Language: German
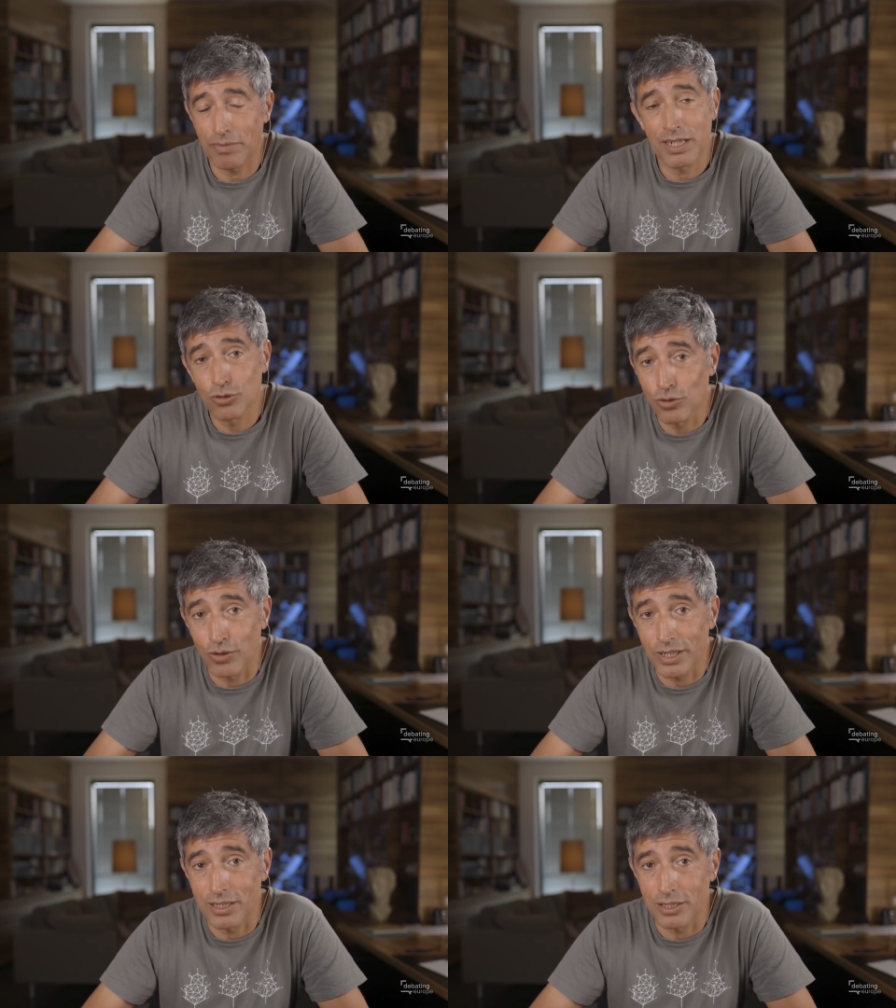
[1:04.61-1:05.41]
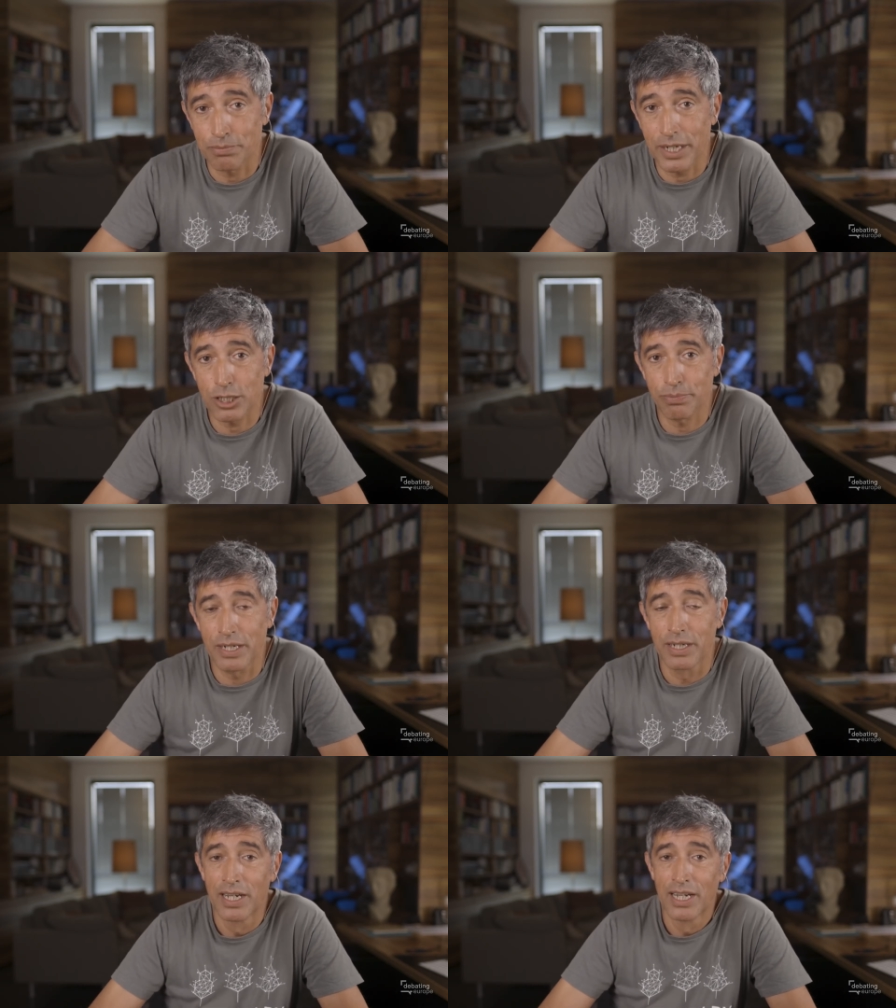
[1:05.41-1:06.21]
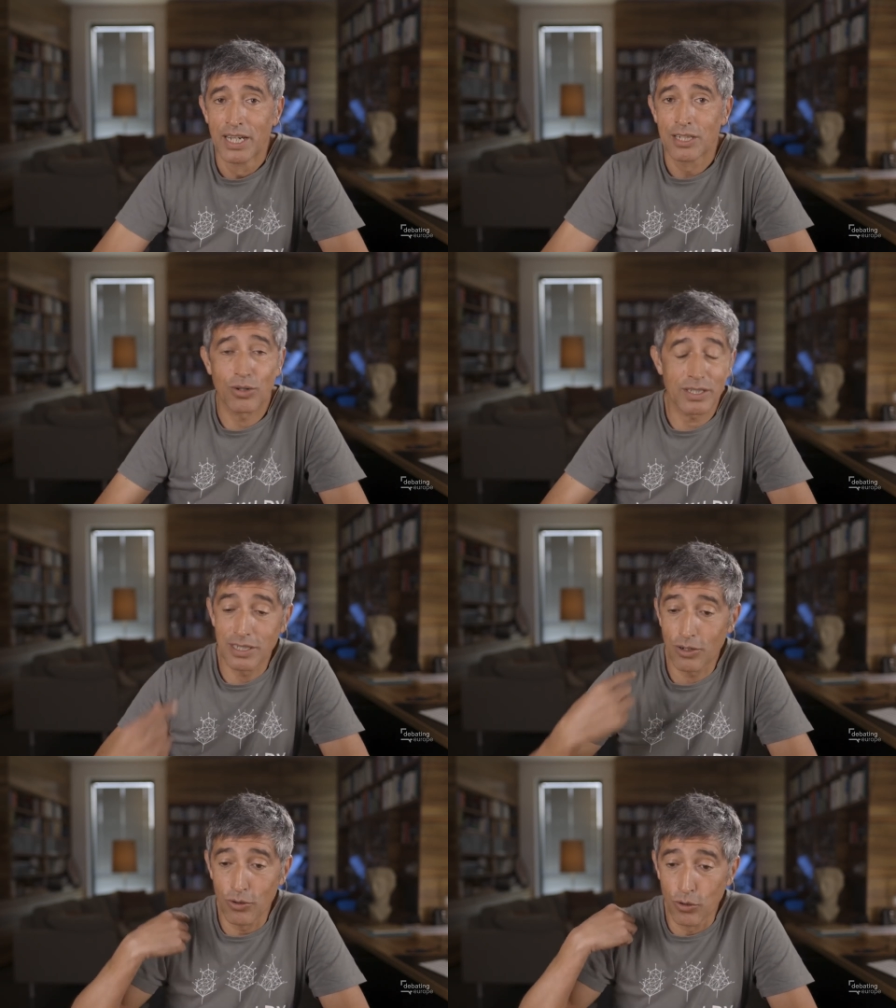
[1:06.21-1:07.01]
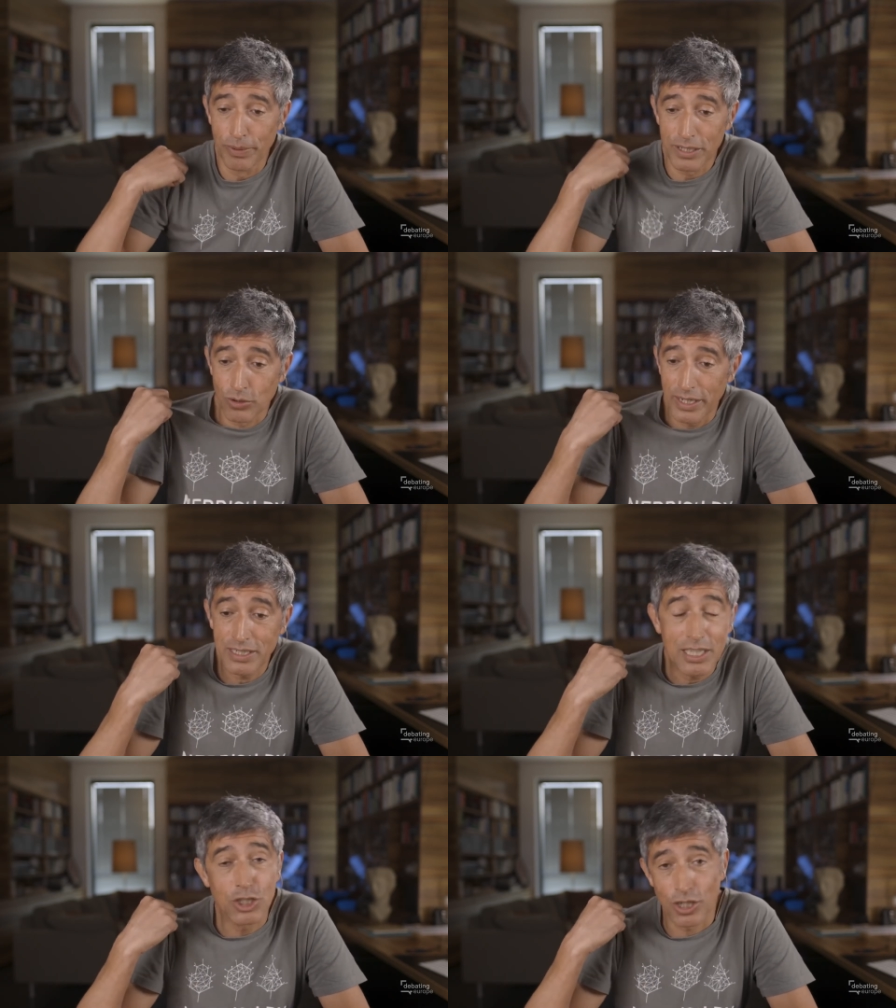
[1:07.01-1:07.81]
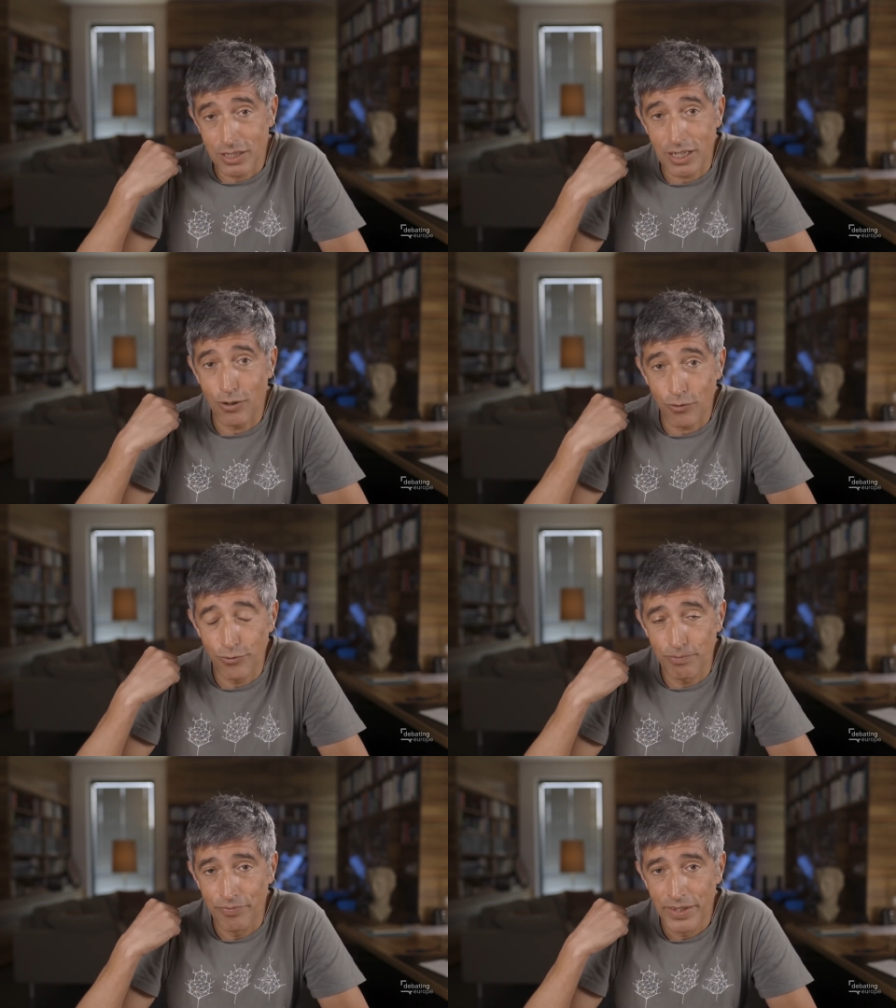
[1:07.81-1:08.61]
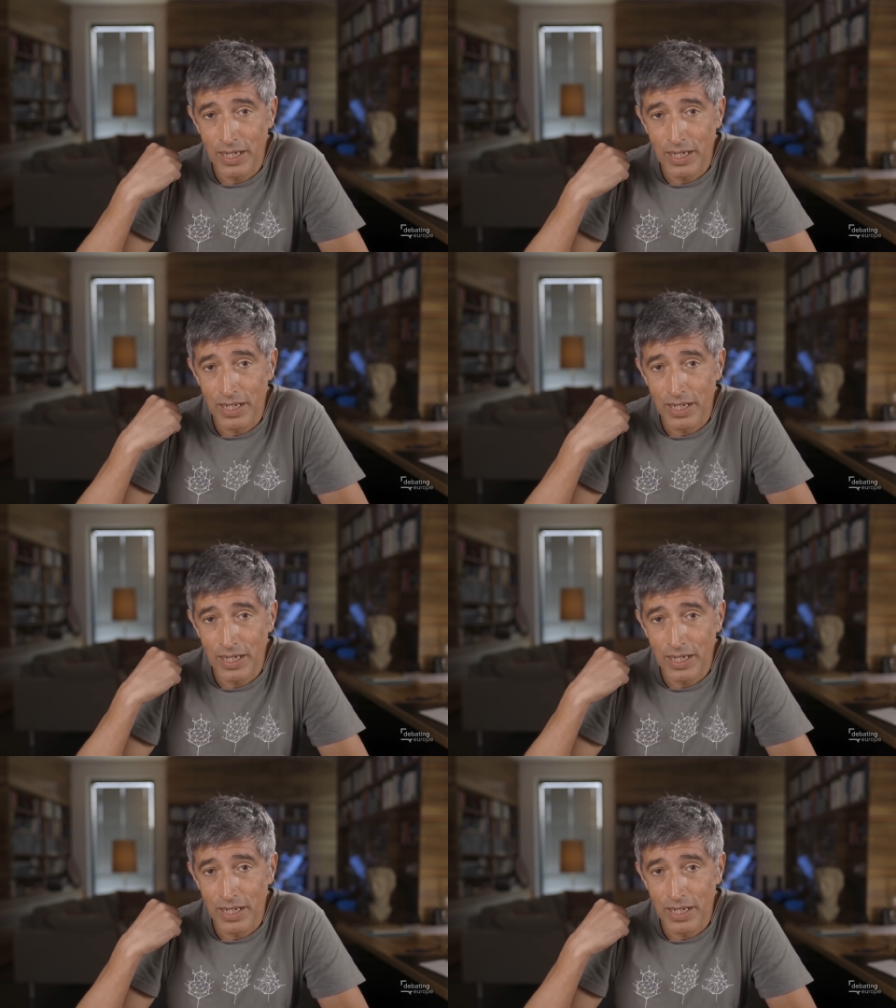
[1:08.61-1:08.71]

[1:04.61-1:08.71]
Also konkretes Beispiel, du kannst in Europa so ein T-Shirt kaufen,